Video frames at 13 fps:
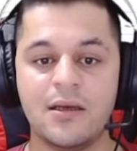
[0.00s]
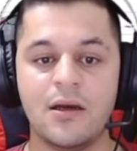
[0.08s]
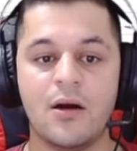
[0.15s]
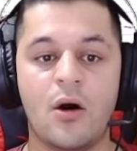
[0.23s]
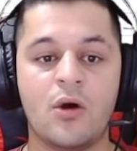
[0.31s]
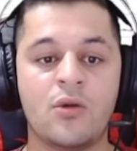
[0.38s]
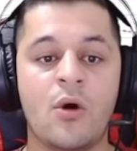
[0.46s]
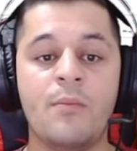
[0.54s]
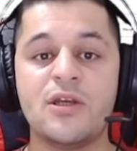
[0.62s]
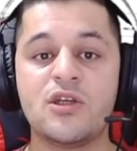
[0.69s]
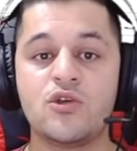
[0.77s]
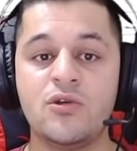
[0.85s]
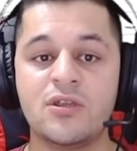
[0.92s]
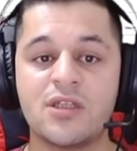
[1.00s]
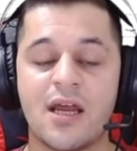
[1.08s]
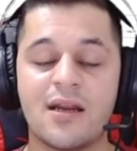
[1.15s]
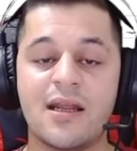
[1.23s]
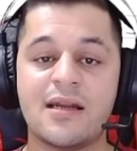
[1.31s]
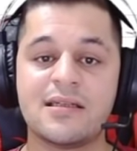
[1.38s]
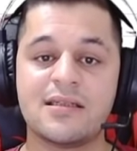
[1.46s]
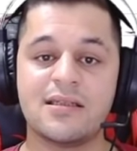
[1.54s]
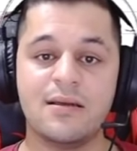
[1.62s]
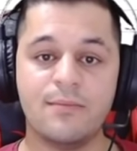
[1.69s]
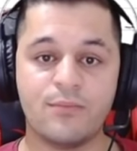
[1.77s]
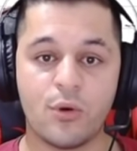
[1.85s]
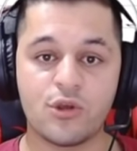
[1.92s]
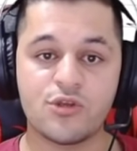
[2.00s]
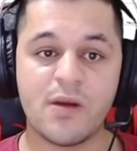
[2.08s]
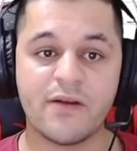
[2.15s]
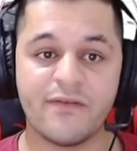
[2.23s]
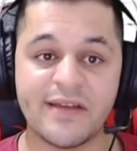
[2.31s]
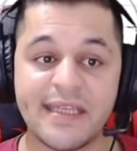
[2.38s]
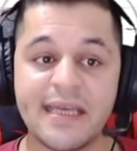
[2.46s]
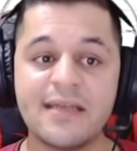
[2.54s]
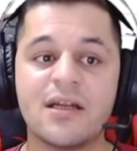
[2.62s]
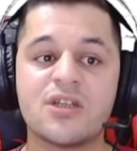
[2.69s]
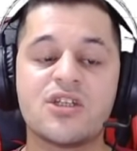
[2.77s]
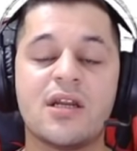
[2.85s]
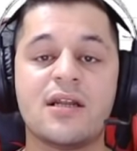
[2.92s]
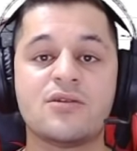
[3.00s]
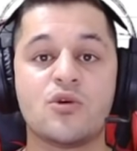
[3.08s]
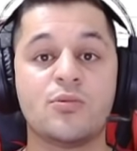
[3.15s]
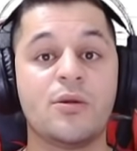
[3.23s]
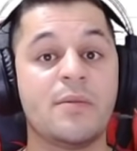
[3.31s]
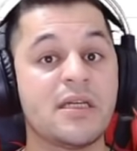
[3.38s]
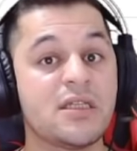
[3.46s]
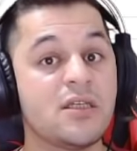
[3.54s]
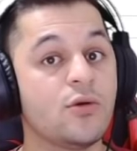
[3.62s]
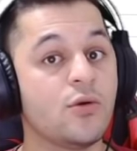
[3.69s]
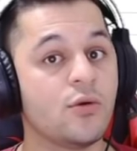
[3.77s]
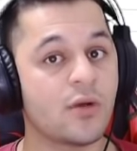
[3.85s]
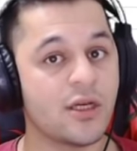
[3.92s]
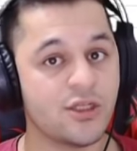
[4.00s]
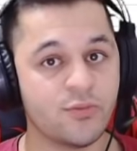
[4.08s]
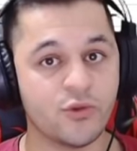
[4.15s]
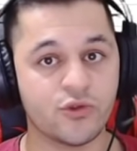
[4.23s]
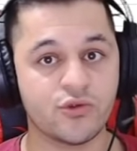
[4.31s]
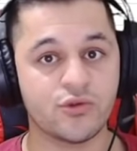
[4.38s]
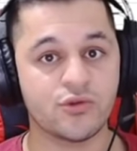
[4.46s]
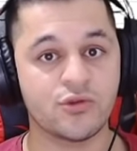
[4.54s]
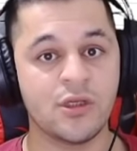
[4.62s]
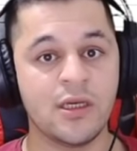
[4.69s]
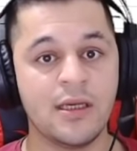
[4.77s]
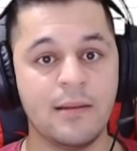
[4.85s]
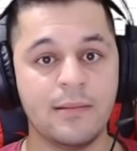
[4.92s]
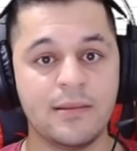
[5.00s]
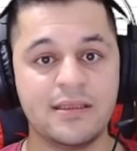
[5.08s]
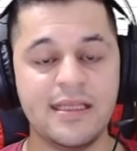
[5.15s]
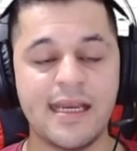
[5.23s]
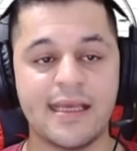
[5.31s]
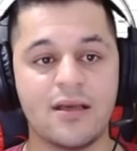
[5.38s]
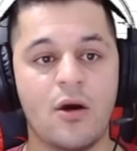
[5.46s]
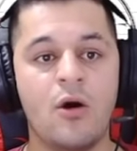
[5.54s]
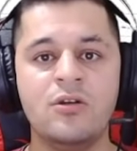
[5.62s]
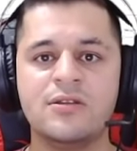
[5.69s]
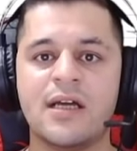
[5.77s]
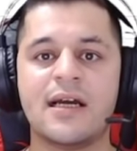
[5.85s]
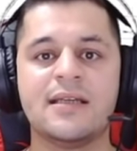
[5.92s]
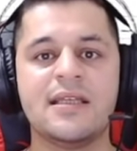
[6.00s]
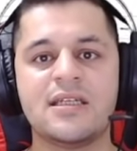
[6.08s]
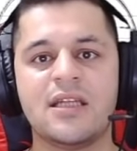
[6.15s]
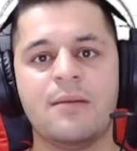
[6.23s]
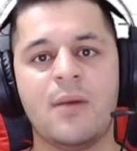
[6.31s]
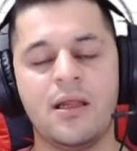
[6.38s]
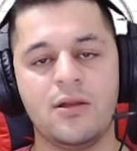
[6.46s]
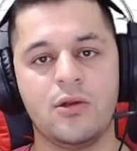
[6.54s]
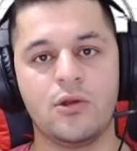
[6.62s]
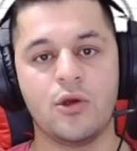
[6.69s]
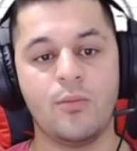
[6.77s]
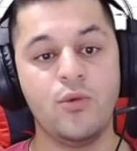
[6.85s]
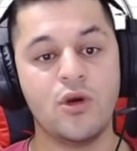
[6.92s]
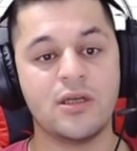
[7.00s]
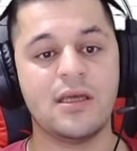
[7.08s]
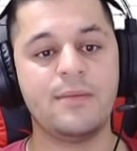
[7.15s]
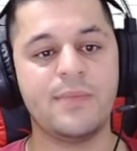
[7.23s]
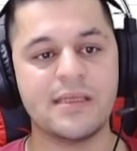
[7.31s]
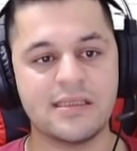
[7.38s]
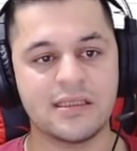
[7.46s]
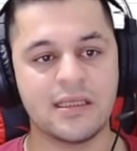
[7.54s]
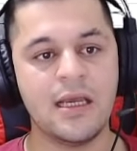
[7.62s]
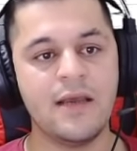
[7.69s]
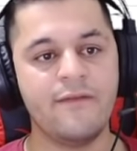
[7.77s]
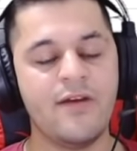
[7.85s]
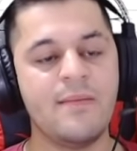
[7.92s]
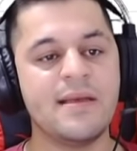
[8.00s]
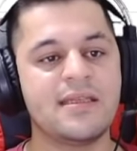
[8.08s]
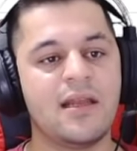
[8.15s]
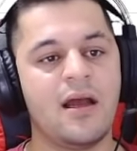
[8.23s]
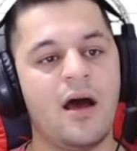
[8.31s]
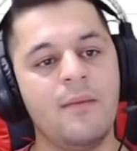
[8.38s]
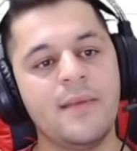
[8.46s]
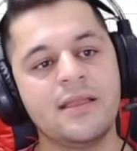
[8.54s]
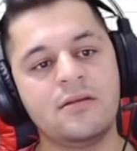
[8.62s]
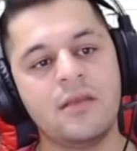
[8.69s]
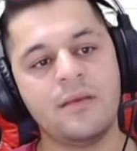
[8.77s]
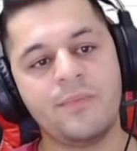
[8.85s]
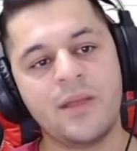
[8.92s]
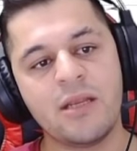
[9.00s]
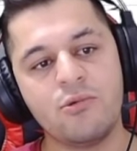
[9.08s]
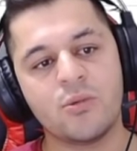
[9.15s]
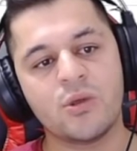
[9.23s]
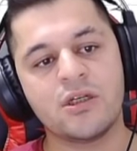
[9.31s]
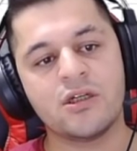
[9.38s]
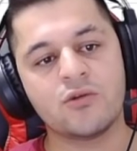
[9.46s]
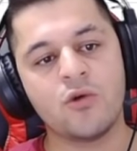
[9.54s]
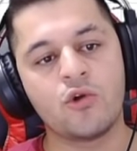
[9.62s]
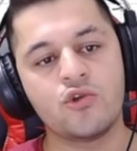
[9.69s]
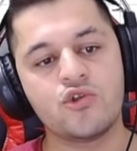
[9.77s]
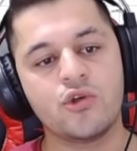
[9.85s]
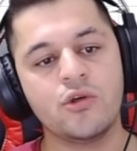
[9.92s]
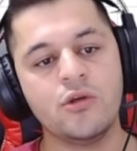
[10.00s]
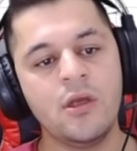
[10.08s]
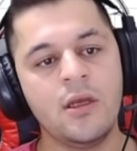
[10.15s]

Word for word: 10-15 günlük çarlarınızı bozmak ve tekrar çarlarını toplamak için uğraşmıyorsunuz. Direkt 10 dakikada işlem halloluyor. Bu kadar basit. Ve mesela Ahmet de premium'la kırdı 10. gün